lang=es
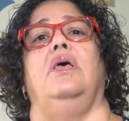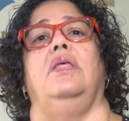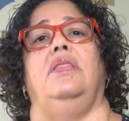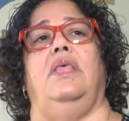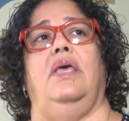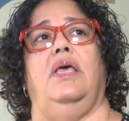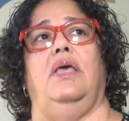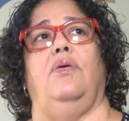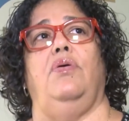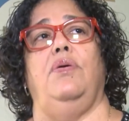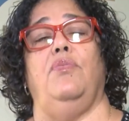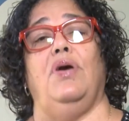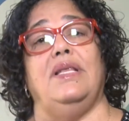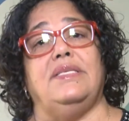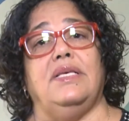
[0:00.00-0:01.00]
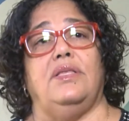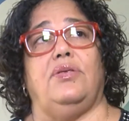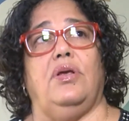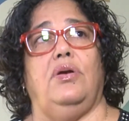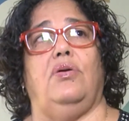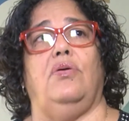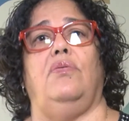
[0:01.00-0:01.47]
de, fuimos el centro
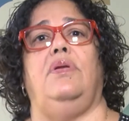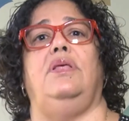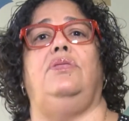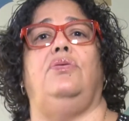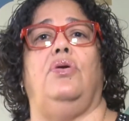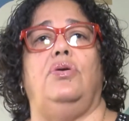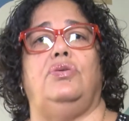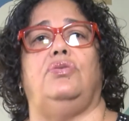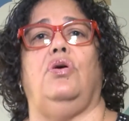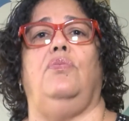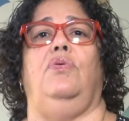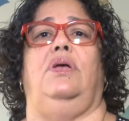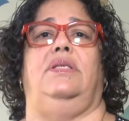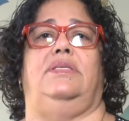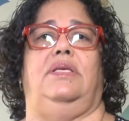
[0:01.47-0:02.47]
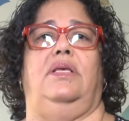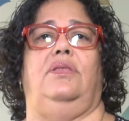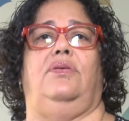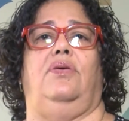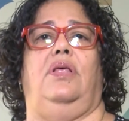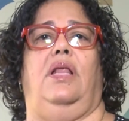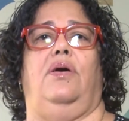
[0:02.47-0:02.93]
del conflicto y hoy somos el
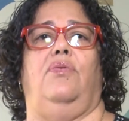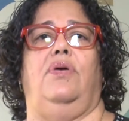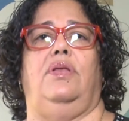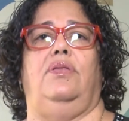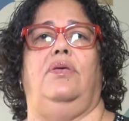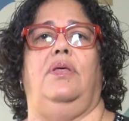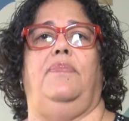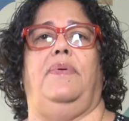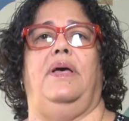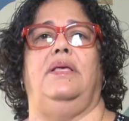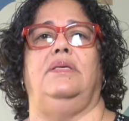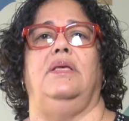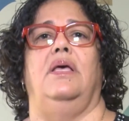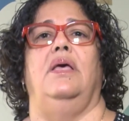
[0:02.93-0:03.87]
centro del acuerdo de paz,